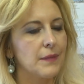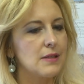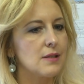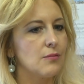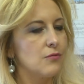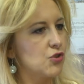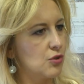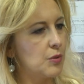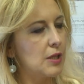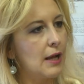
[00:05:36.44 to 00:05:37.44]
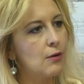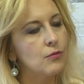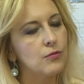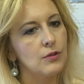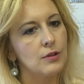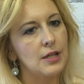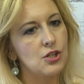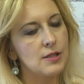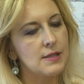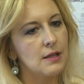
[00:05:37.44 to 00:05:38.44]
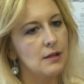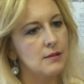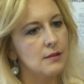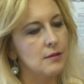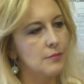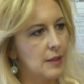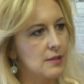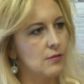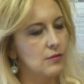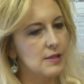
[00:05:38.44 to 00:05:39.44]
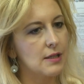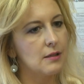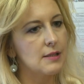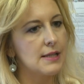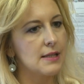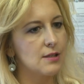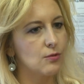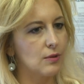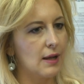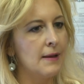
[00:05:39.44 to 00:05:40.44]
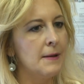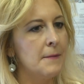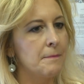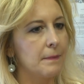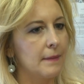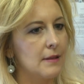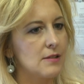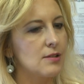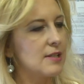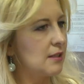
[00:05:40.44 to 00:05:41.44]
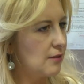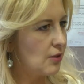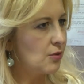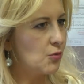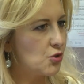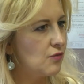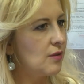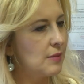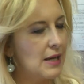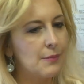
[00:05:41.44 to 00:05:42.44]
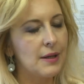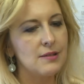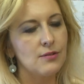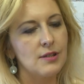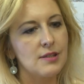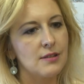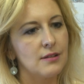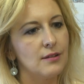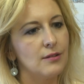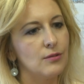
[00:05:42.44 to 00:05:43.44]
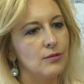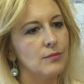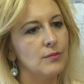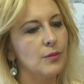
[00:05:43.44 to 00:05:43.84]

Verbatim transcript: są w szpitalu, w naszej steryli pracowni sterylizacji, która mm, z ostatniej wiadomości wiemy, jak bardzo jest Y,